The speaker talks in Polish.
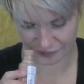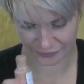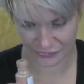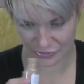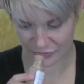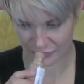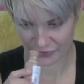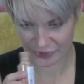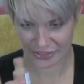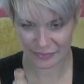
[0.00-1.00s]
no
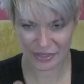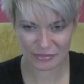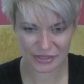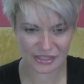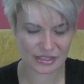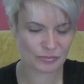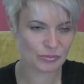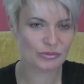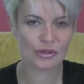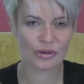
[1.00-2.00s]
zapach ma taki
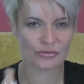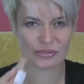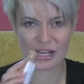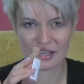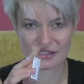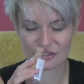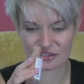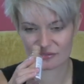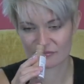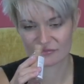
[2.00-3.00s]
pudrowy, ale
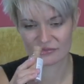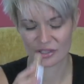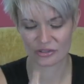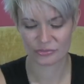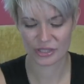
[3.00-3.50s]
czy on